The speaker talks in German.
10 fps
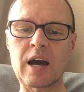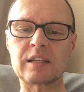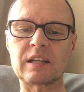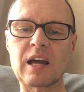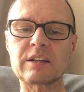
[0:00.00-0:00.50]

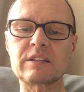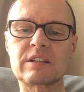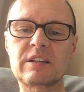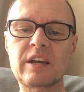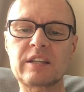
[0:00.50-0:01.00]
An
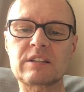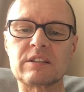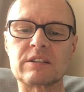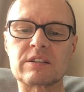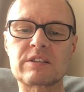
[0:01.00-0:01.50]
langen
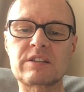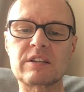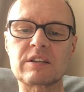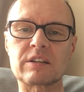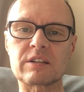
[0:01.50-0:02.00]
Ketten
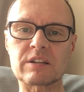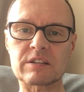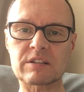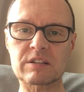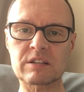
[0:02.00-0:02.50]
zittert
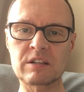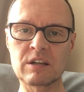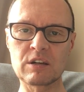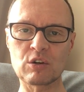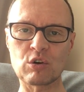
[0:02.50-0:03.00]
es
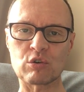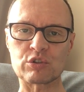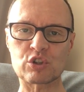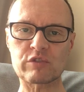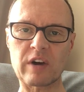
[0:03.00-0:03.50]

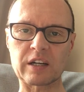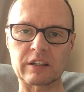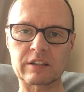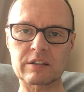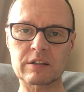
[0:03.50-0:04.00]
und
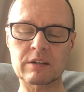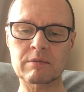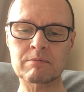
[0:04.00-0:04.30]
schwankt.